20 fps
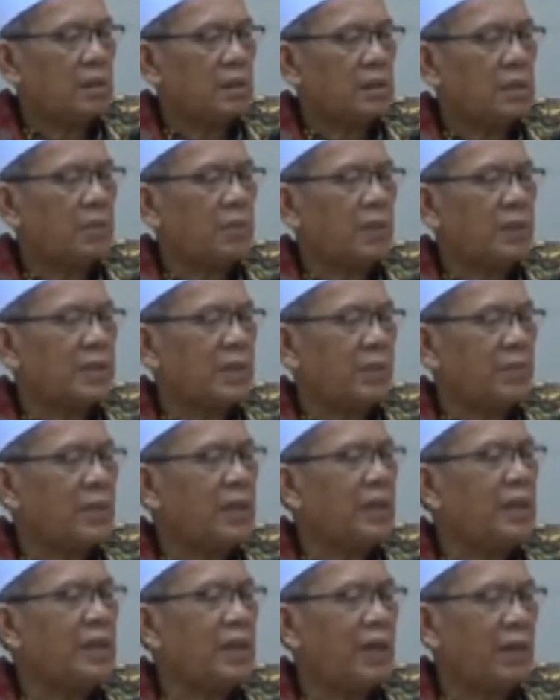semacam
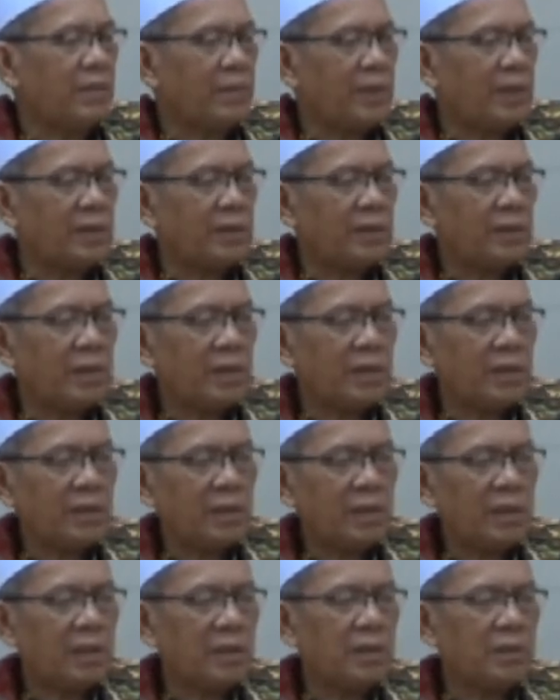dendam kitanya
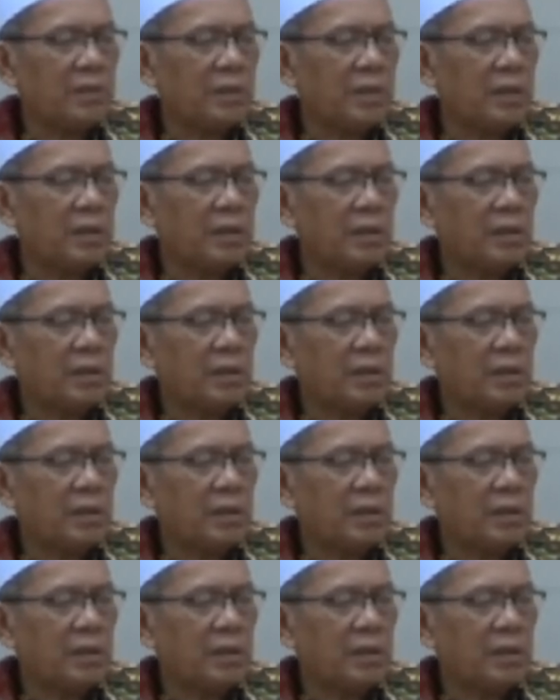gitu hikdu teh